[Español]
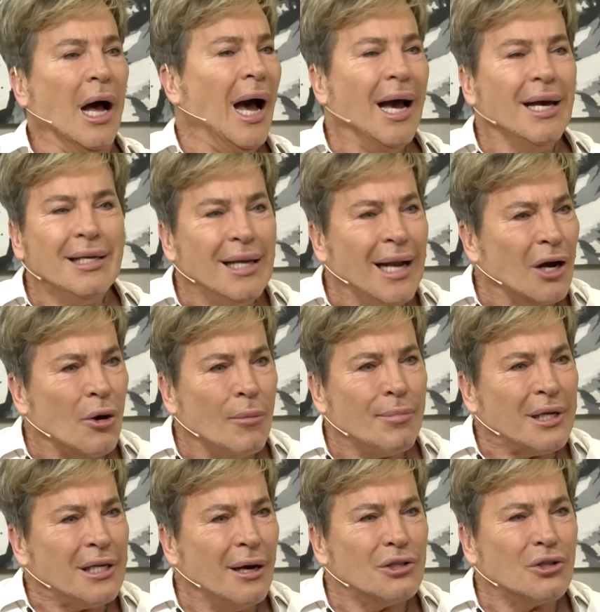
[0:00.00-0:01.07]
Ay, y la
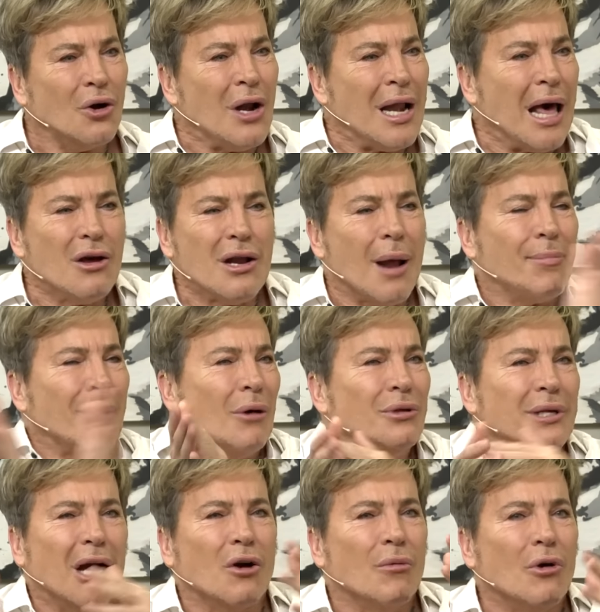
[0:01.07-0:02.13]
acompañaba a todos lados y la
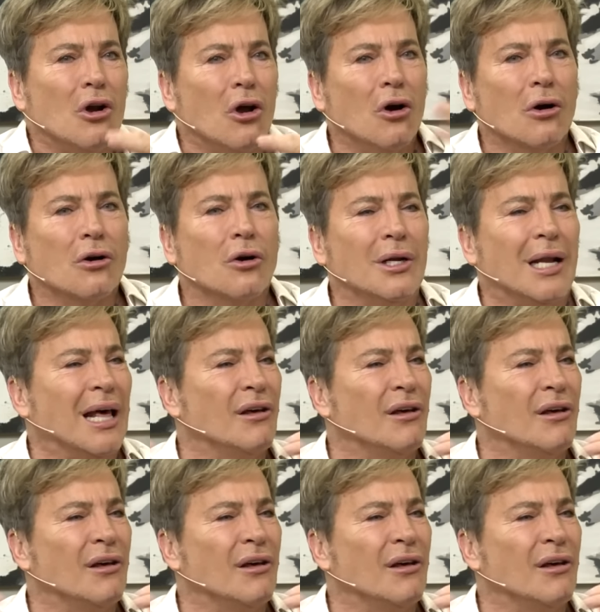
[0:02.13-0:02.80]
aplaudía como loco y la